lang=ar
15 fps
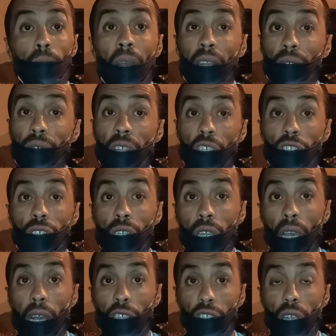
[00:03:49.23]
ما عرفناش
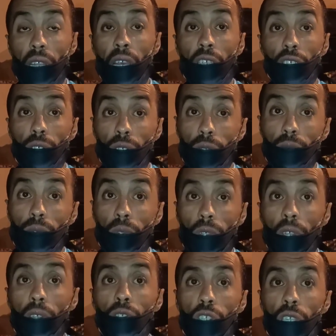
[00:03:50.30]
النقاش علاش
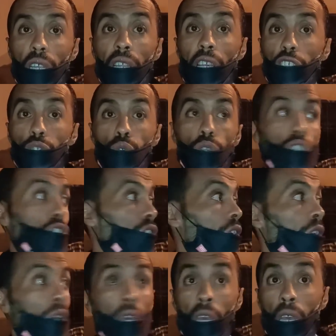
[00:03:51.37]
علاش واش
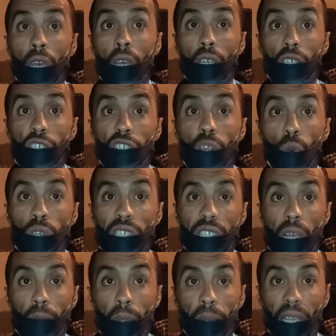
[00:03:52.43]
شنو هو
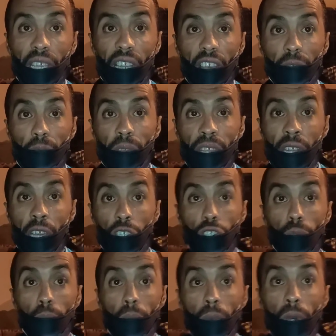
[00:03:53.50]
السبب خلاف
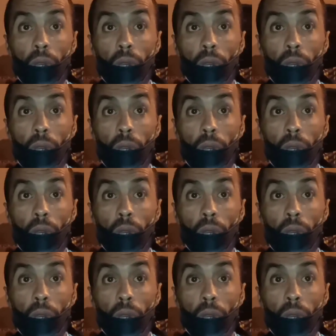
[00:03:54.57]
بيناتهم